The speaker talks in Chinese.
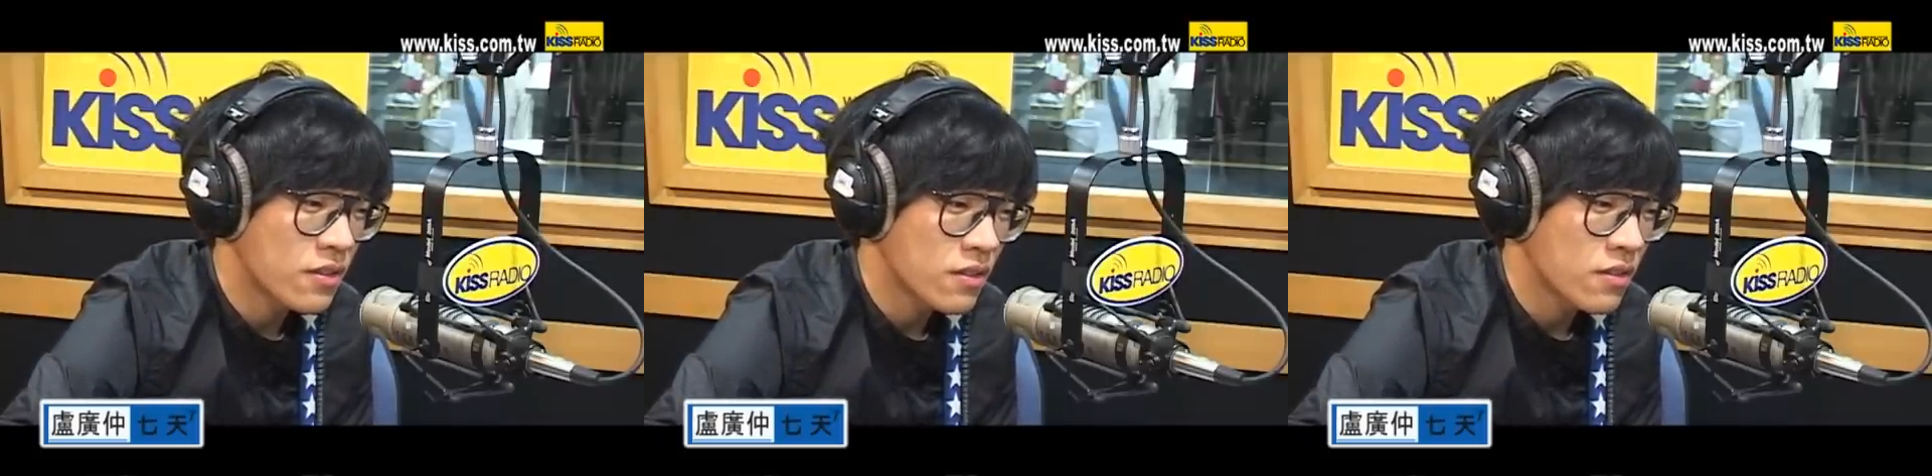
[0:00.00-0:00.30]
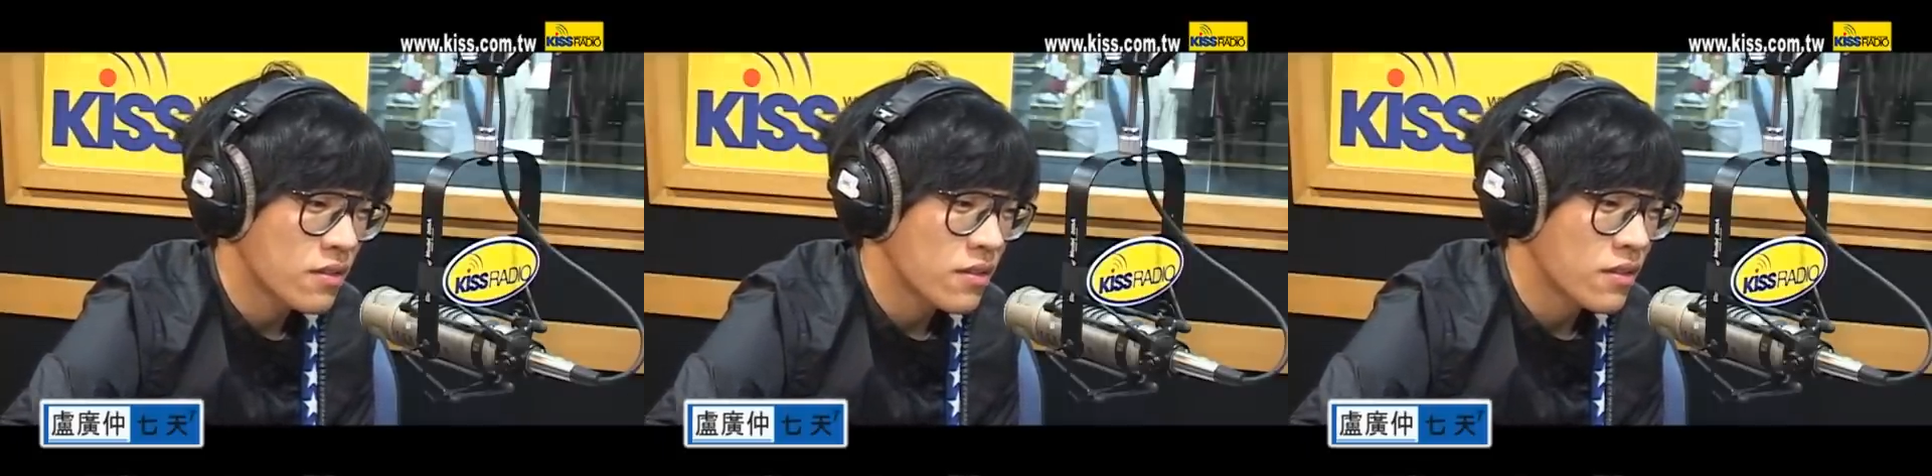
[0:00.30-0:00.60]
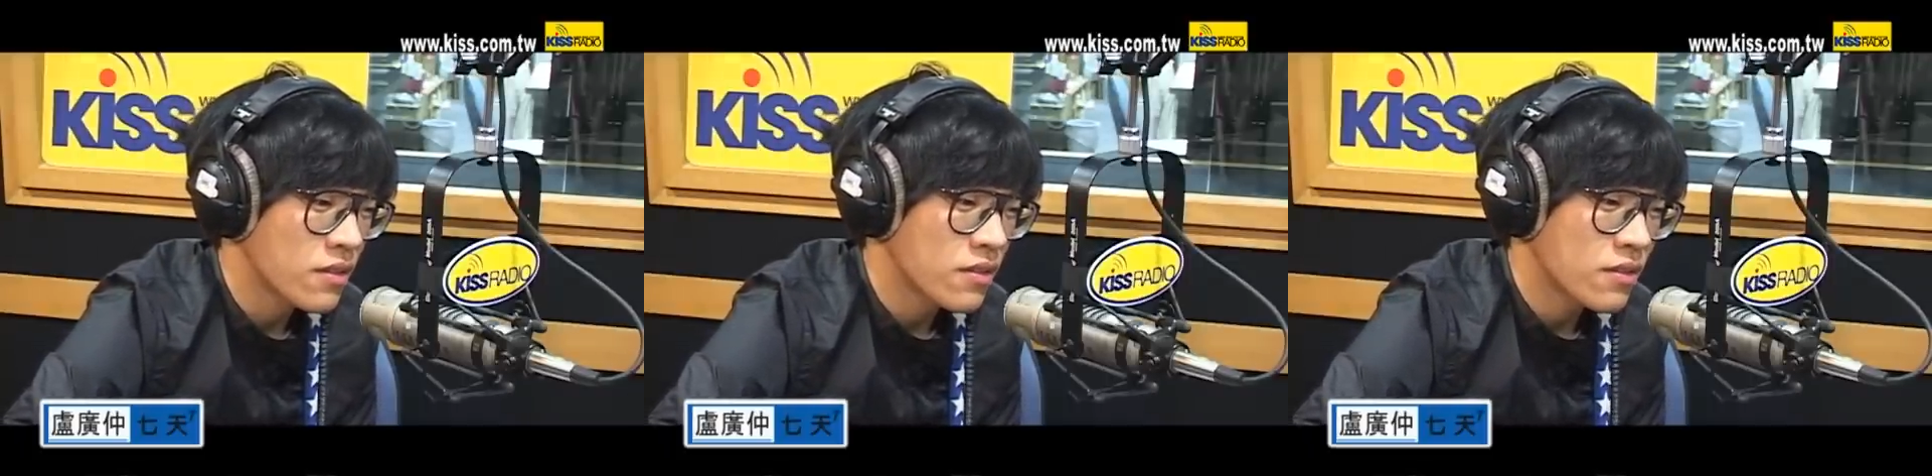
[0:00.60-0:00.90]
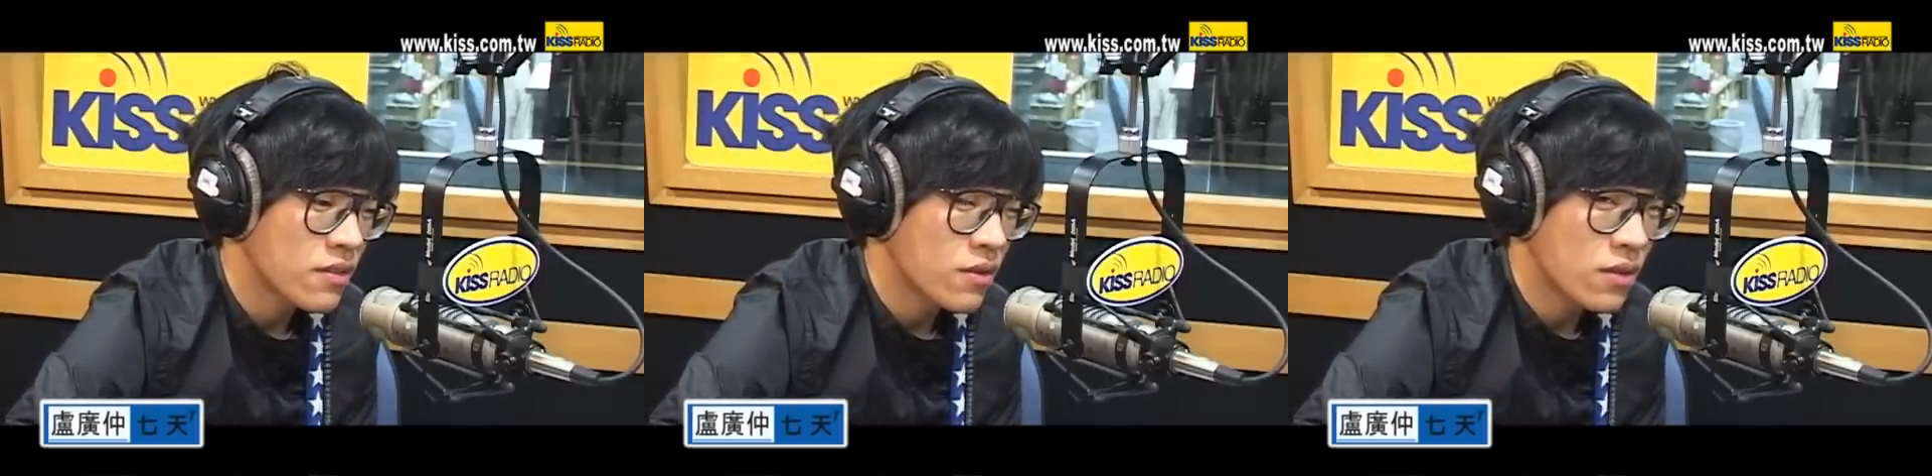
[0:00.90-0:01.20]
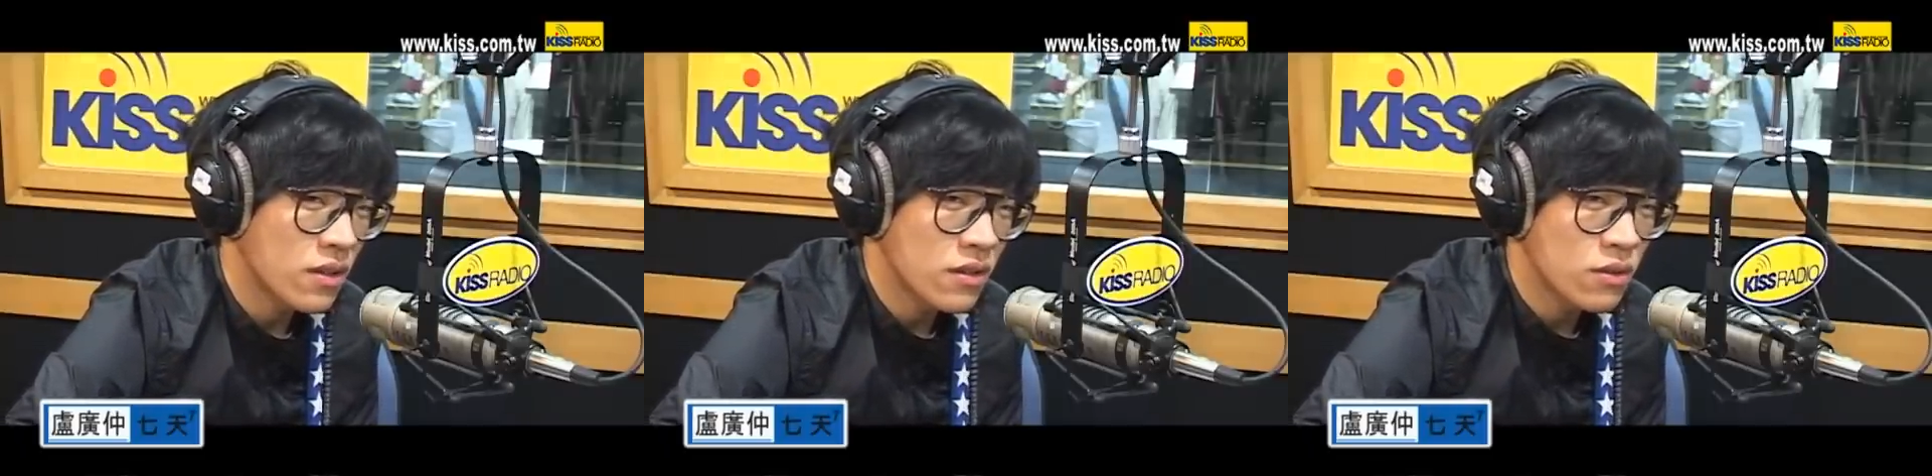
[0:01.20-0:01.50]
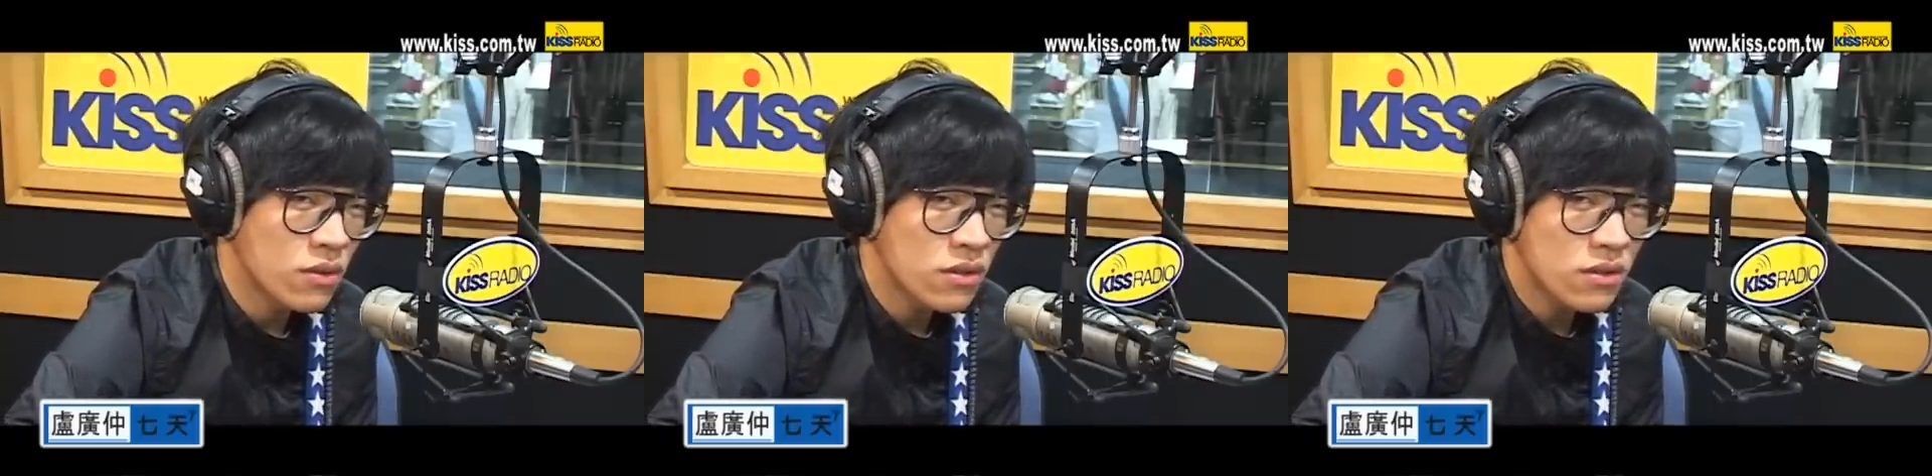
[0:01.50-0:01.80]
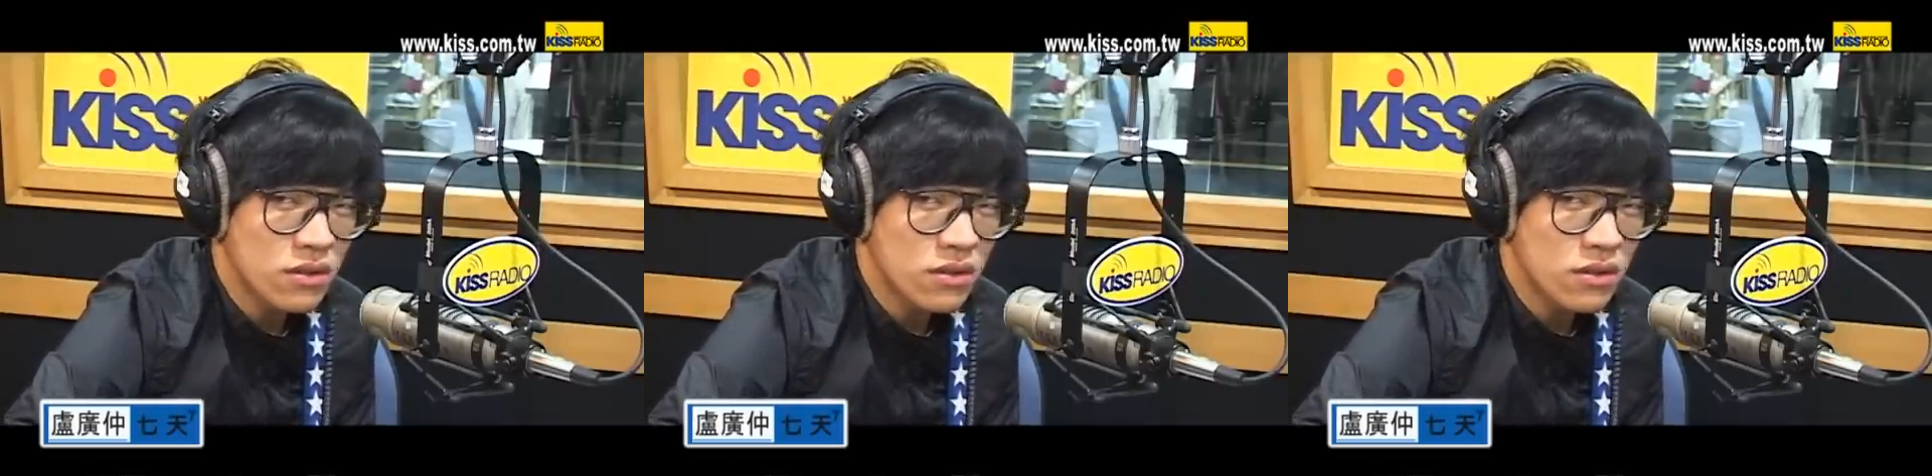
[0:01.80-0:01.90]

嗯哼哼，对啊，因为